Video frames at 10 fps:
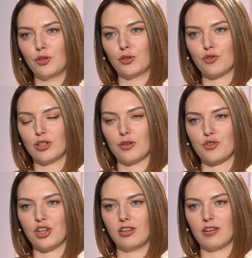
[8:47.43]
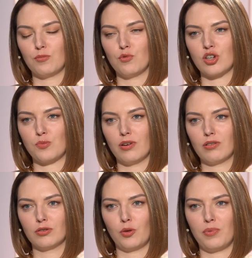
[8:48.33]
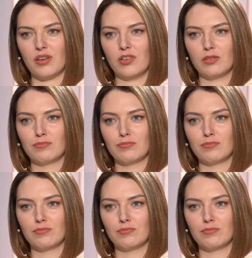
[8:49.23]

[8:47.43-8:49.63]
и то же нарушение, кому кэшбэк, кто первый?